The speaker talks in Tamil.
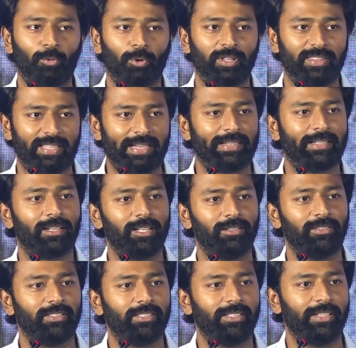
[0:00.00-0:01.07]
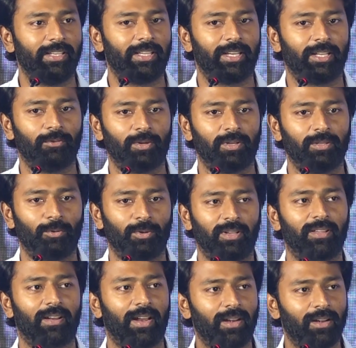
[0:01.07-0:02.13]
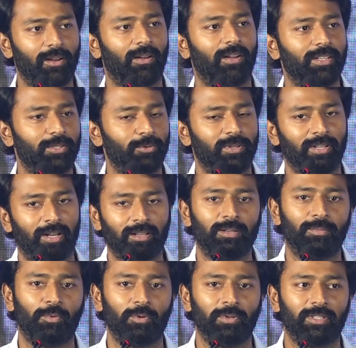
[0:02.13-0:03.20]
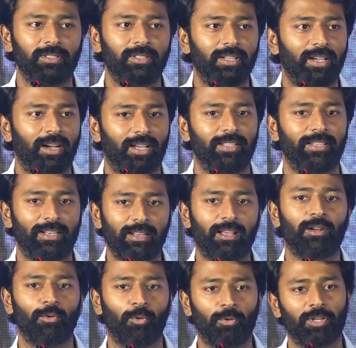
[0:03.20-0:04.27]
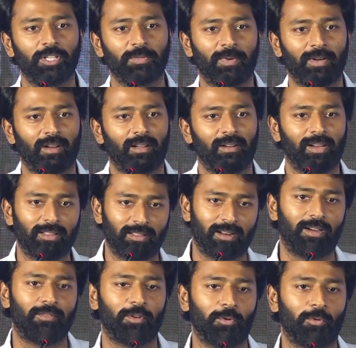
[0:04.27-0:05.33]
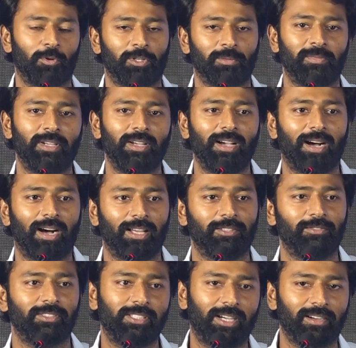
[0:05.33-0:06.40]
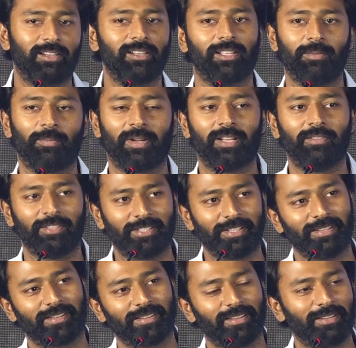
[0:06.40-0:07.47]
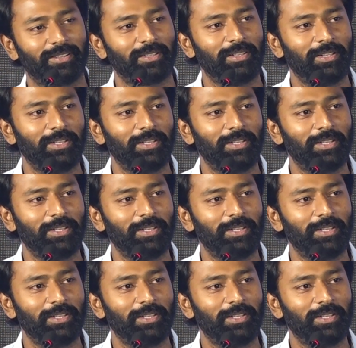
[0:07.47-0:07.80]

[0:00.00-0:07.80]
ஒரு தியேட்டரில் வந்து இன்னைக்கு எனக்கு ஒரு ஒரு கிராண்ட் லான்ச் ஒன்று நடக்க போகுது அது எல்லாரும் நோட்டீஸ் பண்ணுறாங்கன்னா அது ராவண கோட்டம் அது வந்து அங்கிள் அதை பண்ண வச்சுக்கிட்டு இருக்காரு